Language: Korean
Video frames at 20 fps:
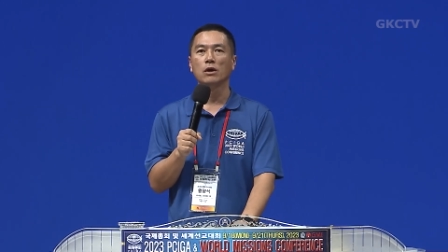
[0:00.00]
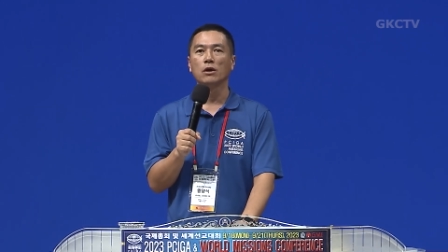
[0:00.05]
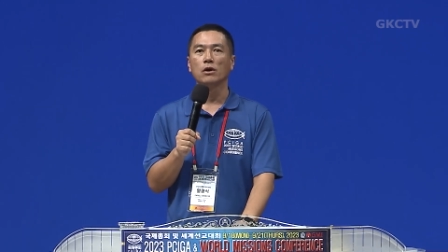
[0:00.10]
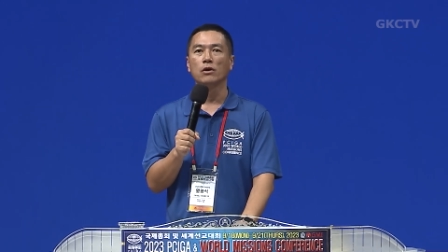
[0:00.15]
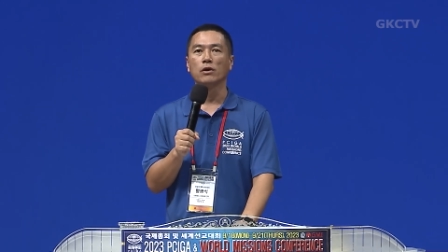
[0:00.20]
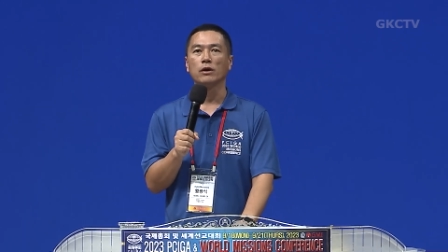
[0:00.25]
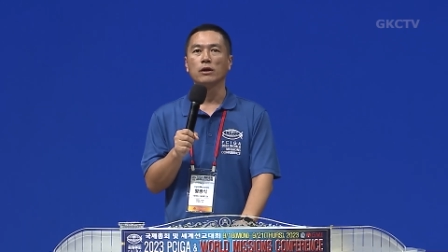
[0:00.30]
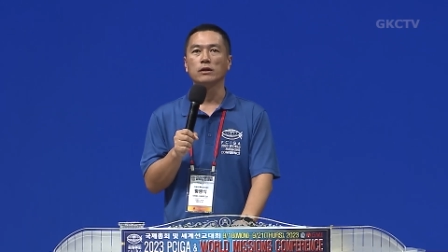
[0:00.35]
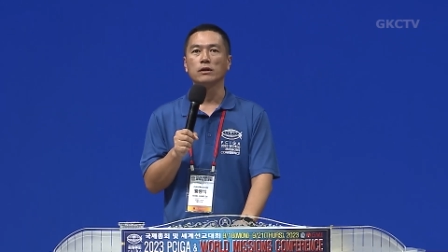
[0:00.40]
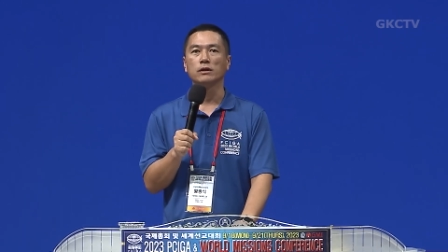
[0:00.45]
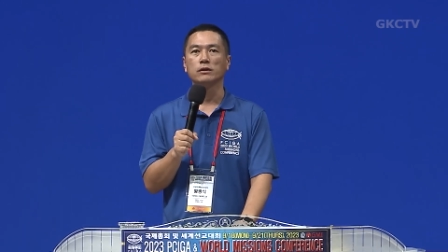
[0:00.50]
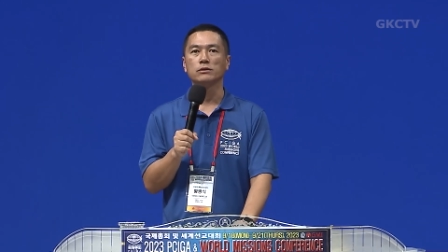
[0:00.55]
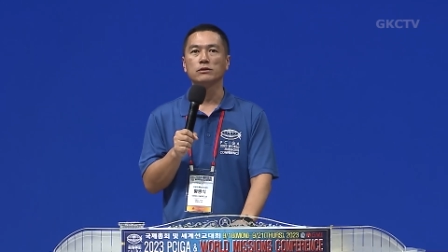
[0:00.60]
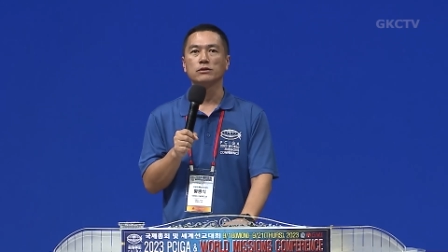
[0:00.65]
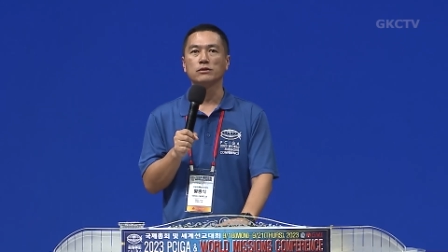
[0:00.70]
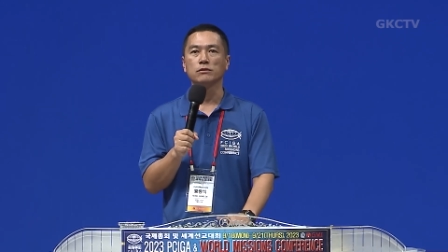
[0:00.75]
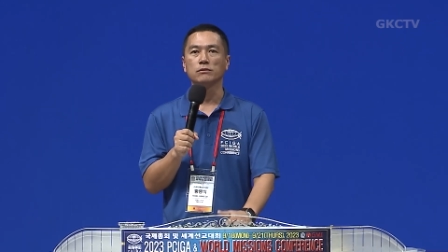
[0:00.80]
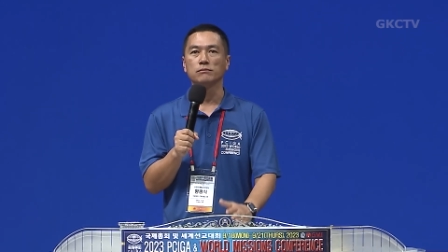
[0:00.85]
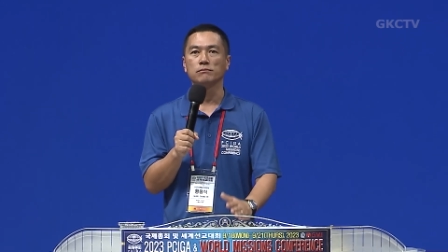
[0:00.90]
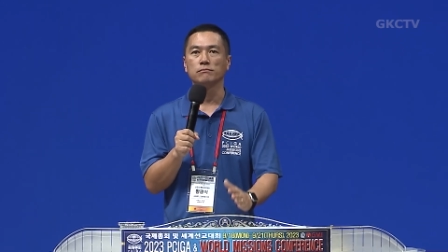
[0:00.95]
여기
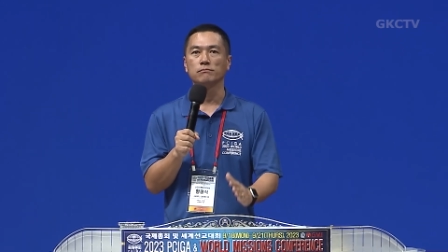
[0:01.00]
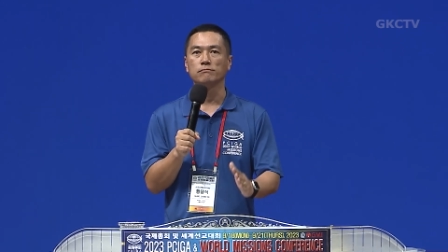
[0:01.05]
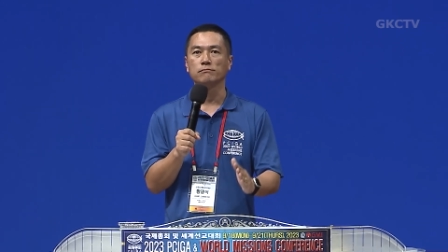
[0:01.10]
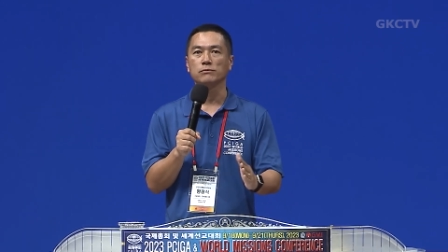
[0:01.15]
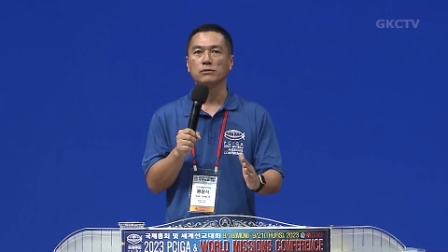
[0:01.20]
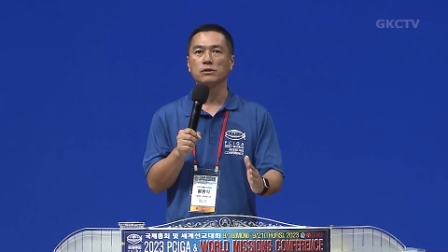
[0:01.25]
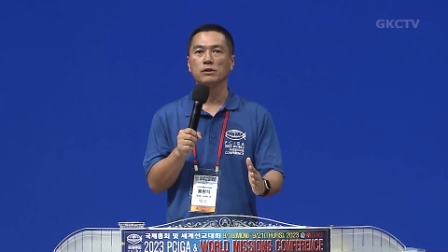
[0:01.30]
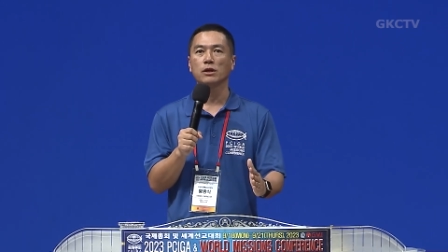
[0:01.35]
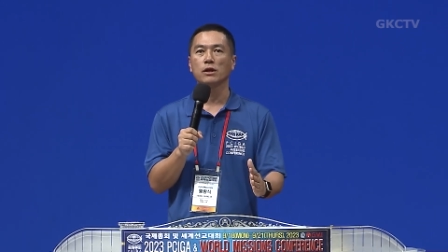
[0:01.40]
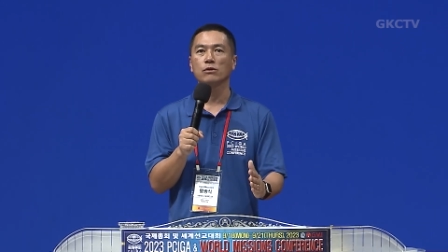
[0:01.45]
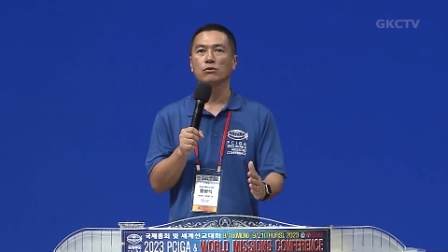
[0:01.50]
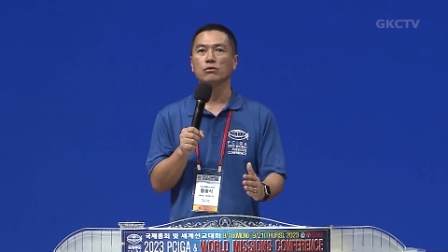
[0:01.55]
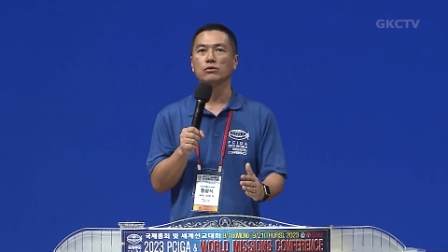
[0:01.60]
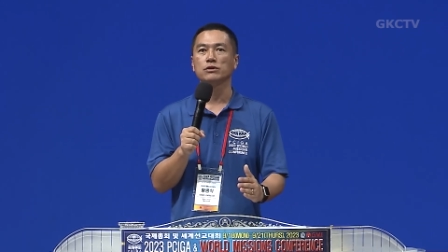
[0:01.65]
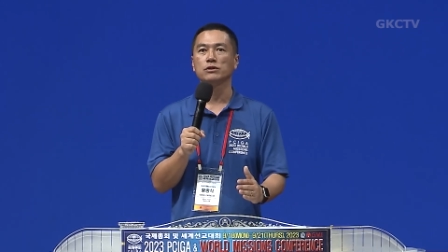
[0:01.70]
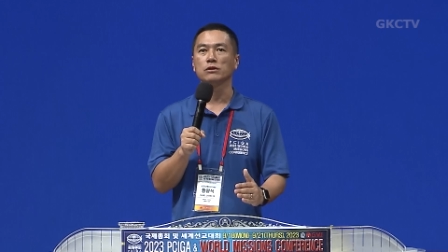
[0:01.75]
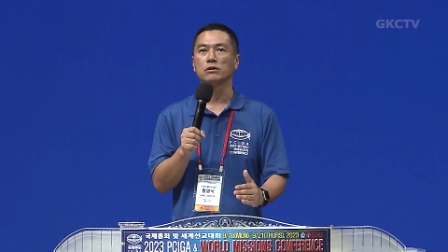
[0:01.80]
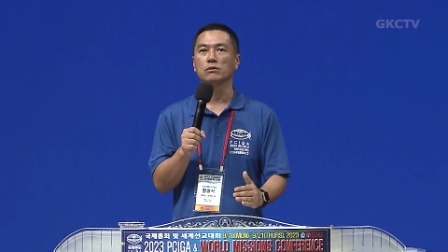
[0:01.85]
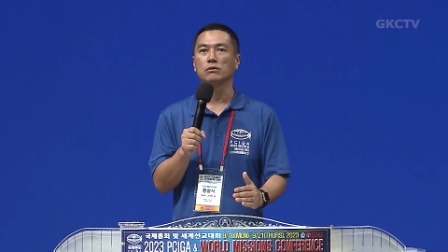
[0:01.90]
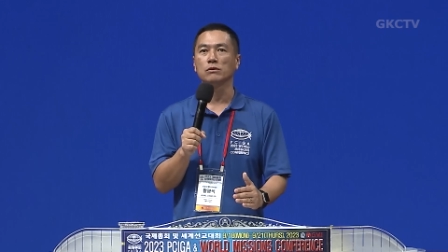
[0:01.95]
지금 새
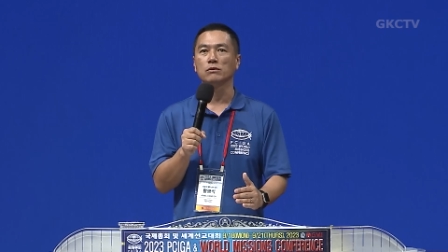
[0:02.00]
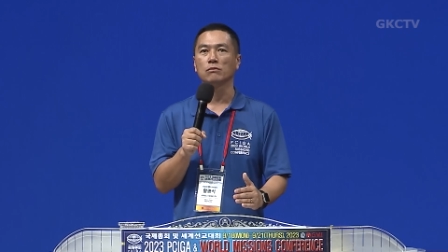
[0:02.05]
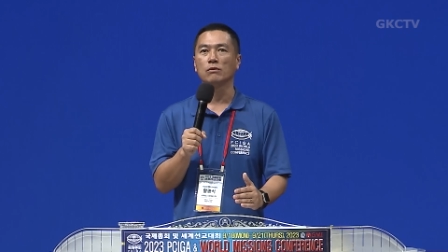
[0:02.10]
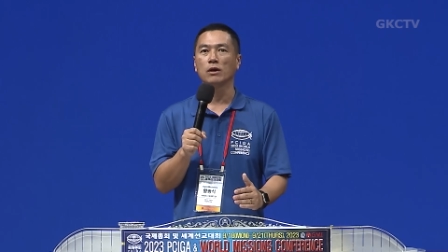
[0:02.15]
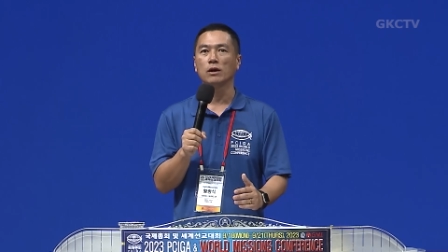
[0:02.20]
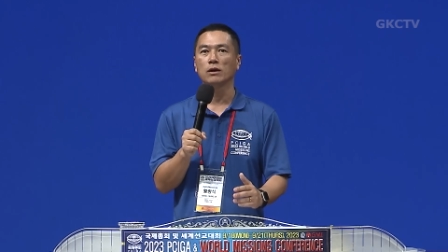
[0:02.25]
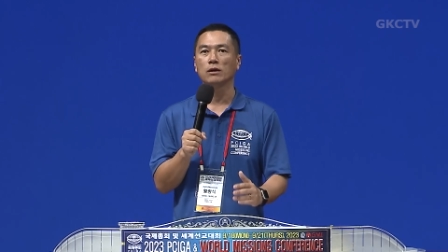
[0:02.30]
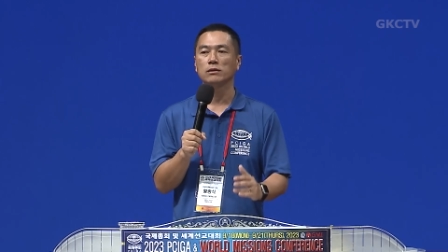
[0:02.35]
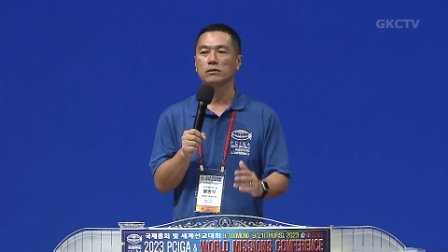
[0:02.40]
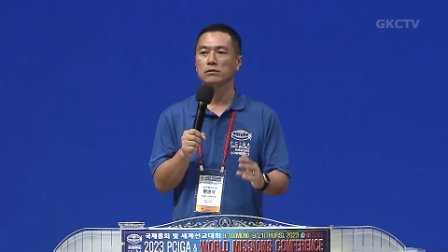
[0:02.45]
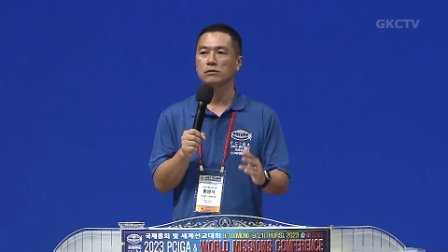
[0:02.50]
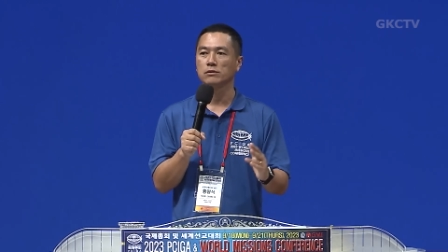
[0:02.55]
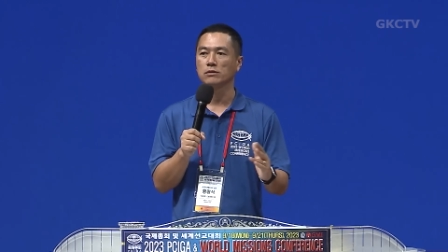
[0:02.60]
교실과